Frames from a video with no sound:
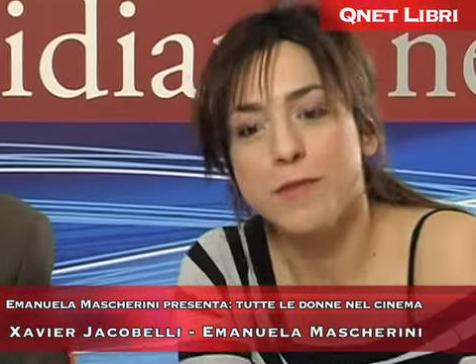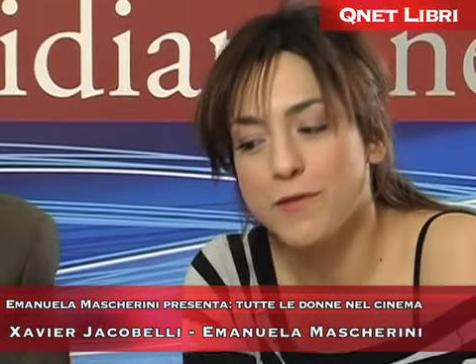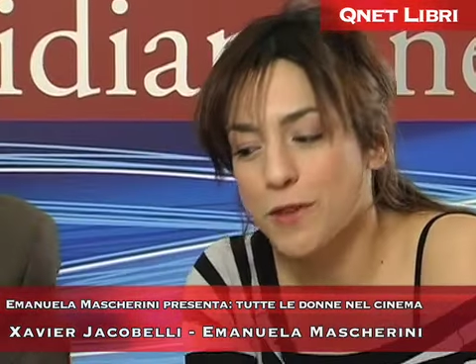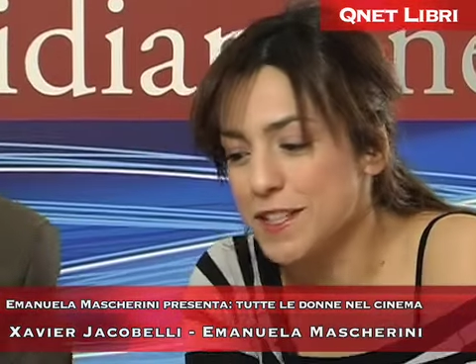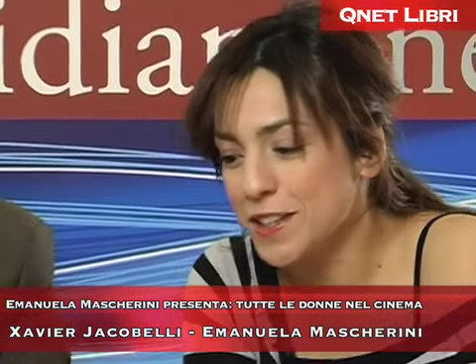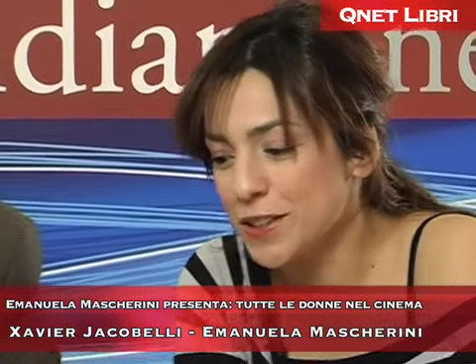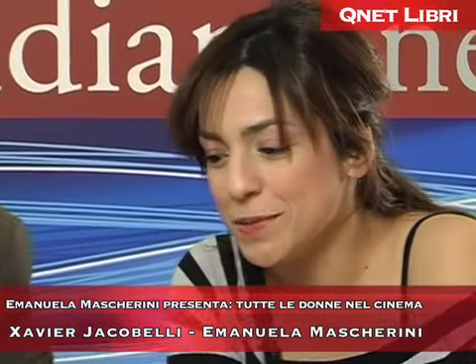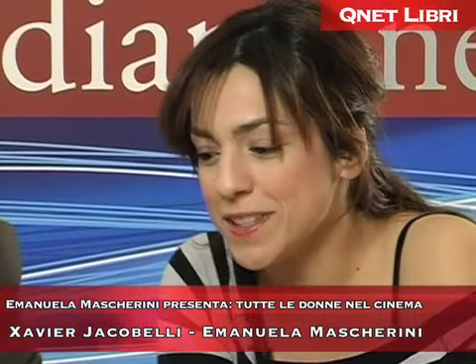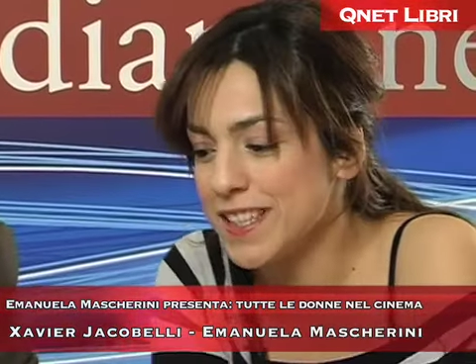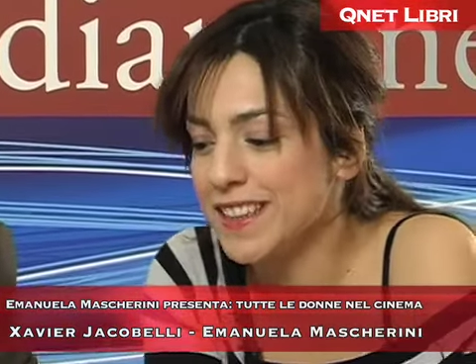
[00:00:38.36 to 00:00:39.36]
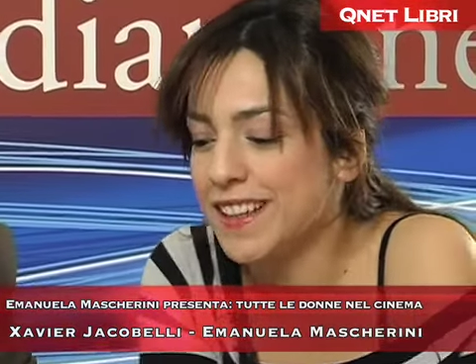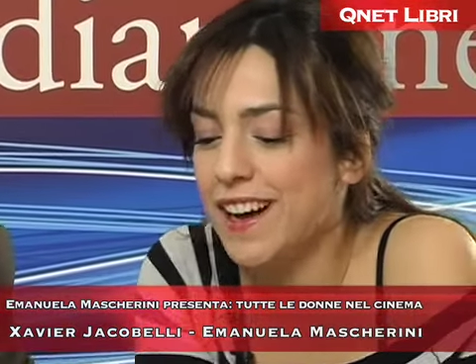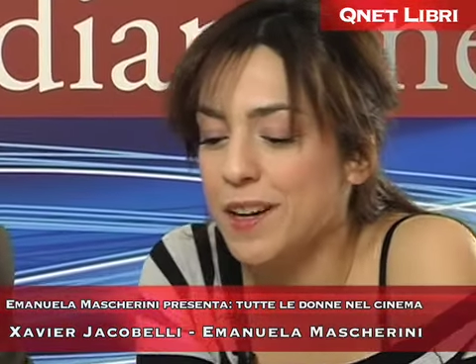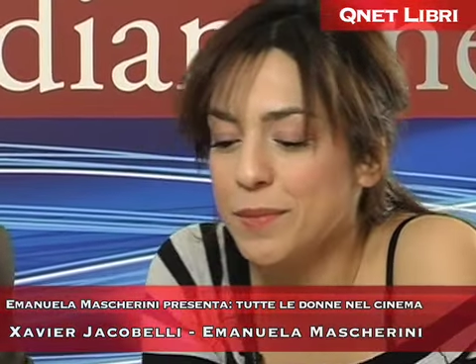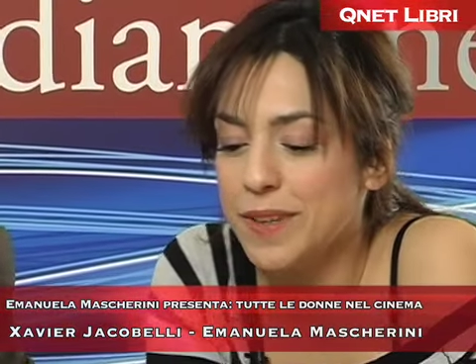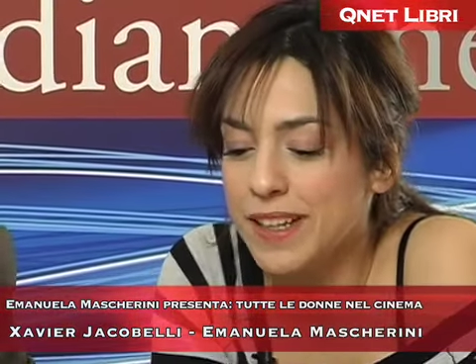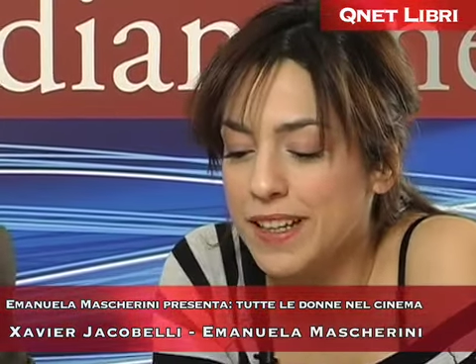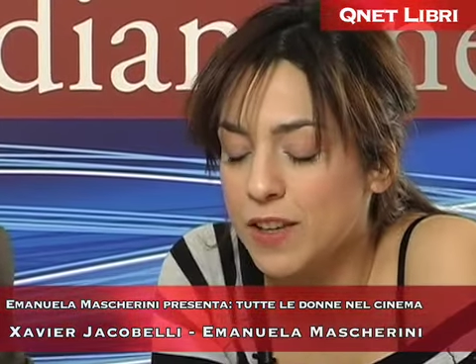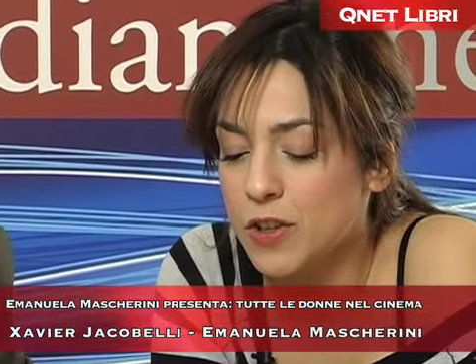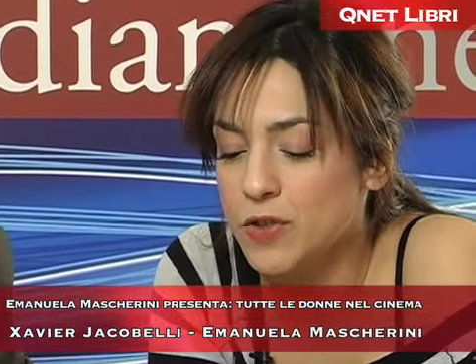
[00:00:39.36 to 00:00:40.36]
mi sforzerò di
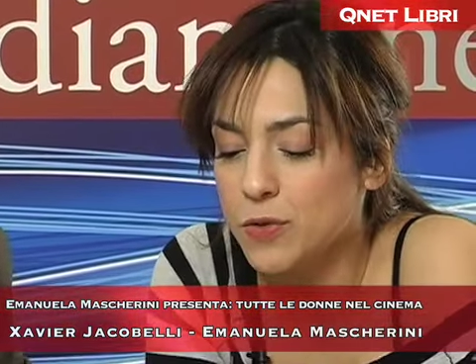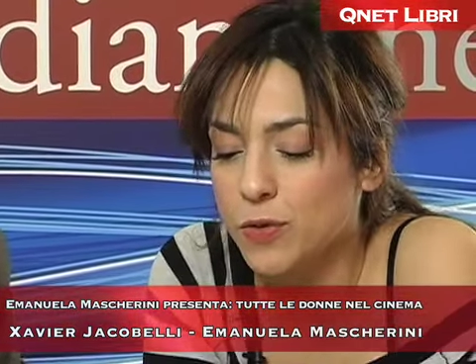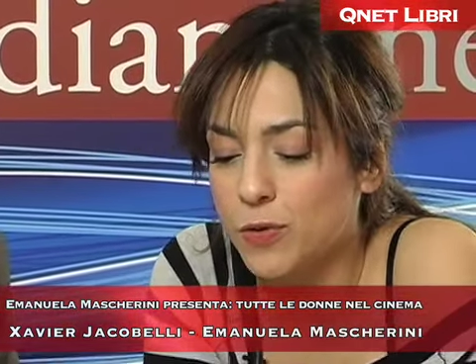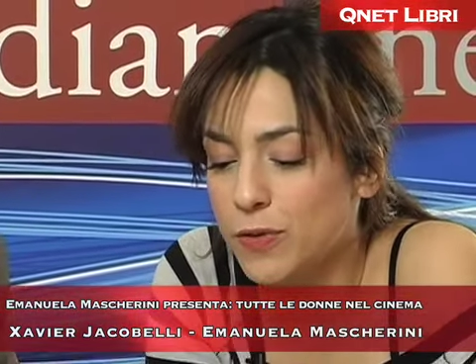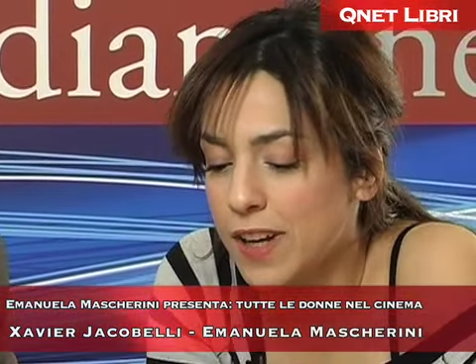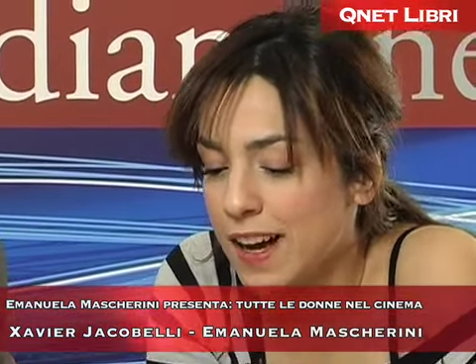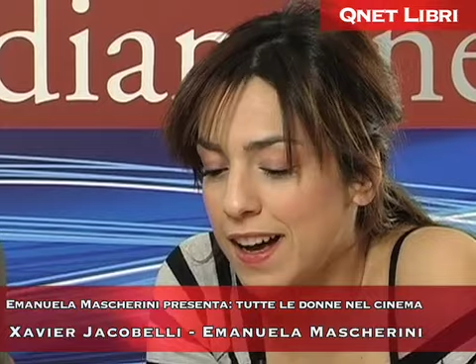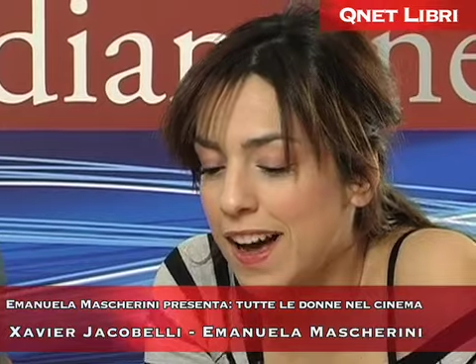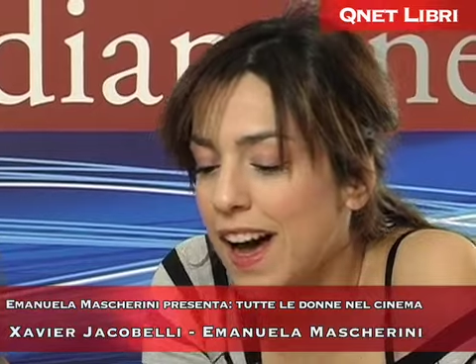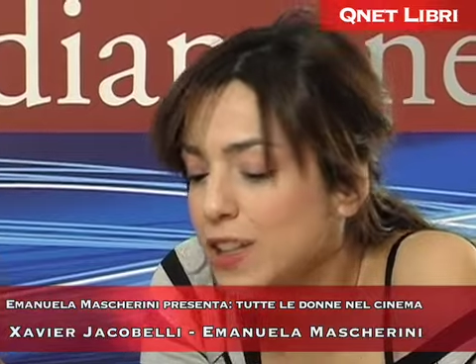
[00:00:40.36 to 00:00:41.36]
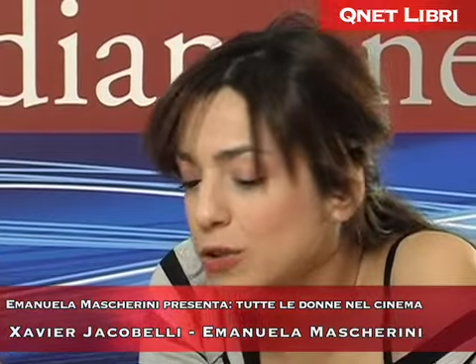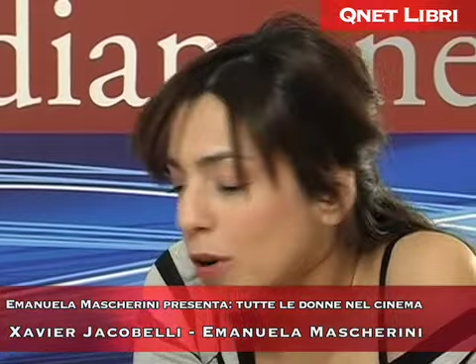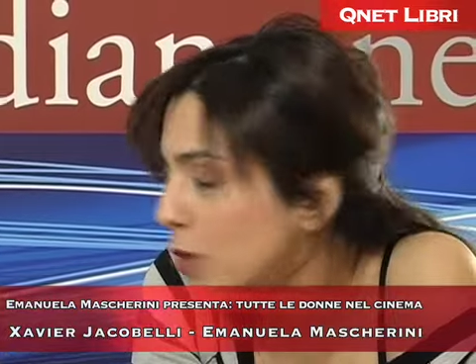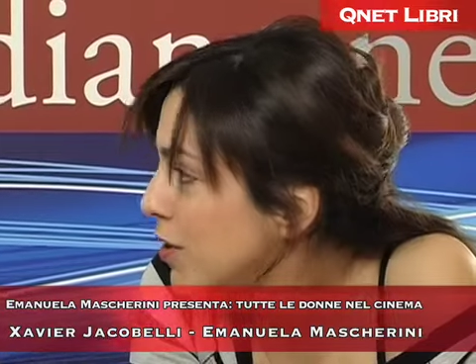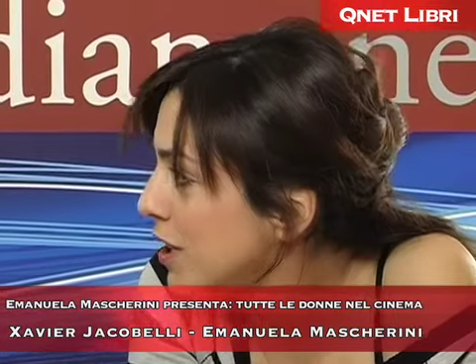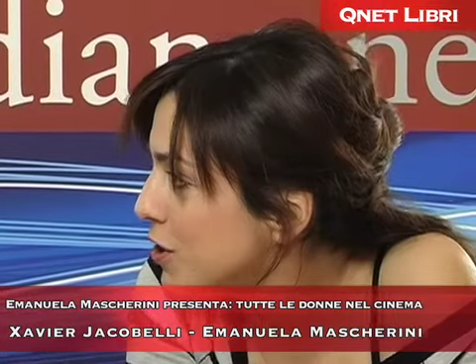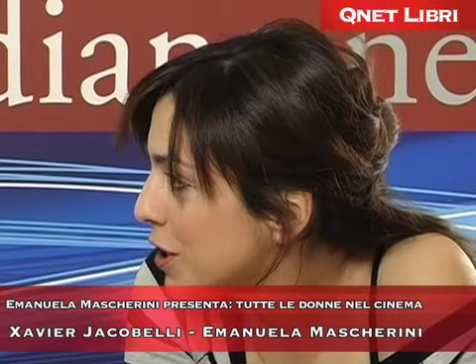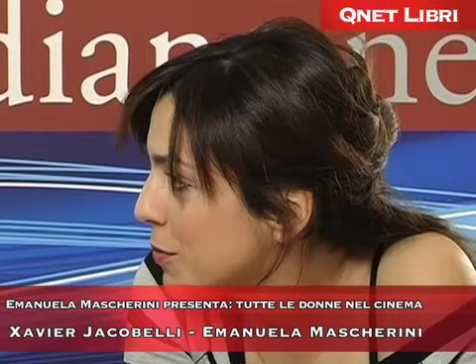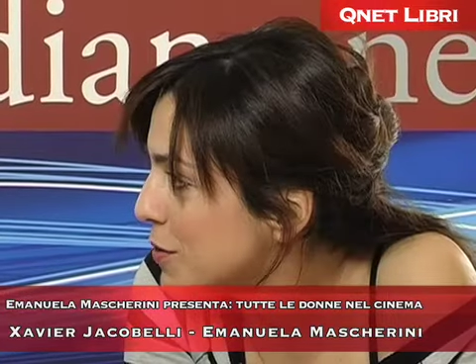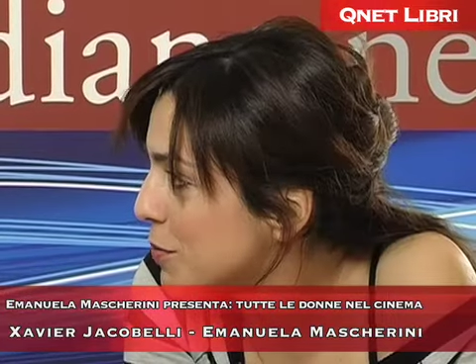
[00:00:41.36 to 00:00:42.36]
presentarmi. Allora sono una atto autrice
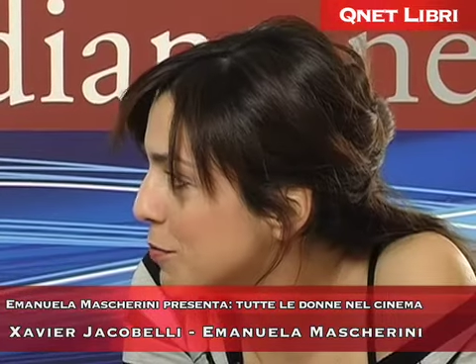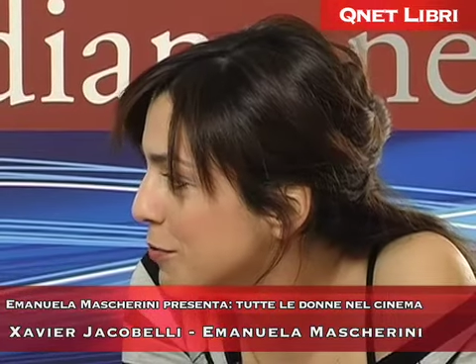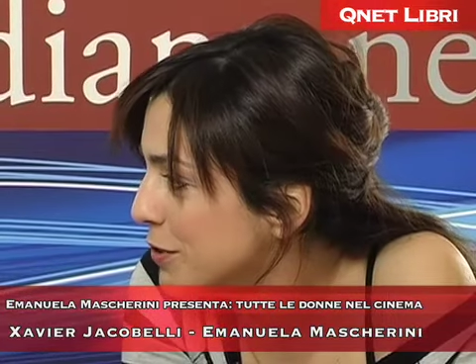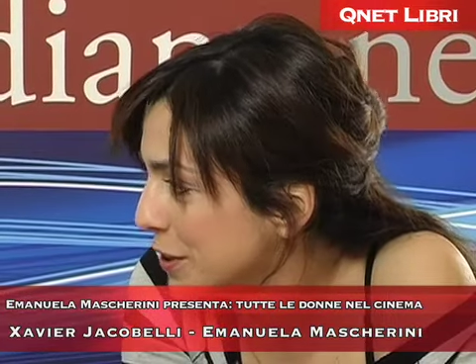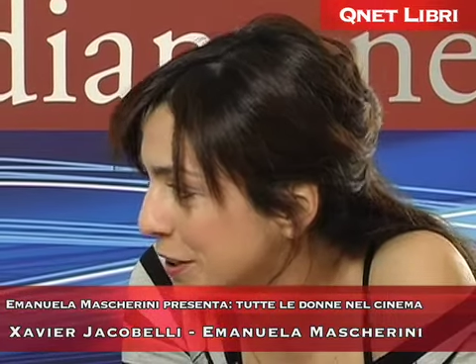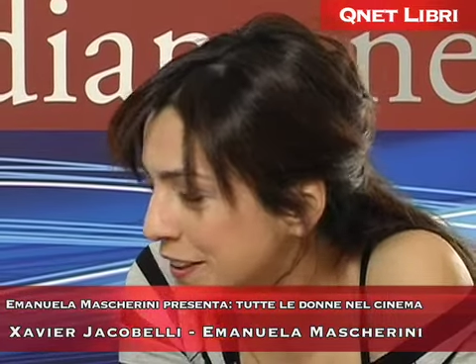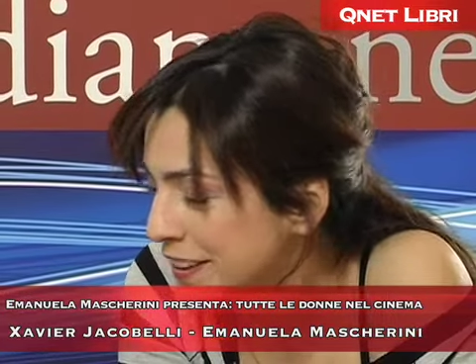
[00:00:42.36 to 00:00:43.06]
a questo punto